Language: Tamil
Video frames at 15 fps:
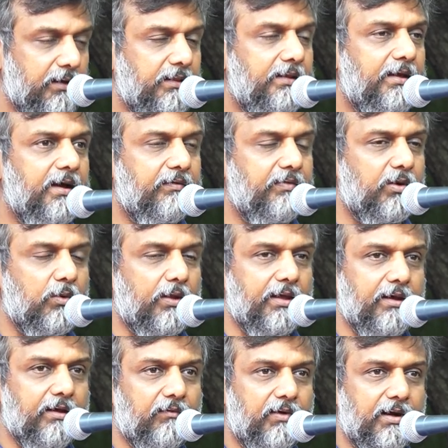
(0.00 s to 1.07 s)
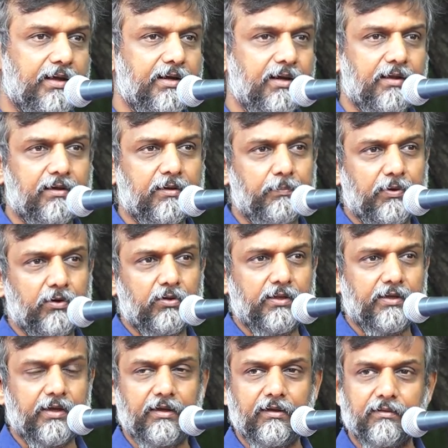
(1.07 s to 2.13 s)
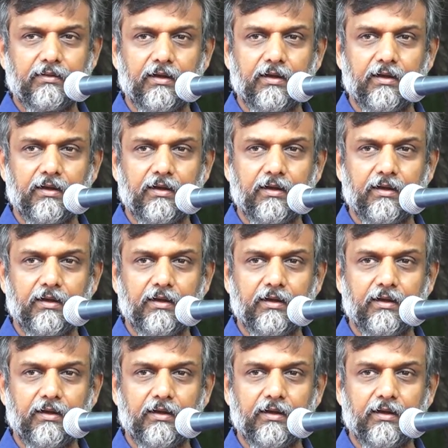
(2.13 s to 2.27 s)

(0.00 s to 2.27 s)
இந்தியாவினுடைய வடகிழக்கு பகுதியை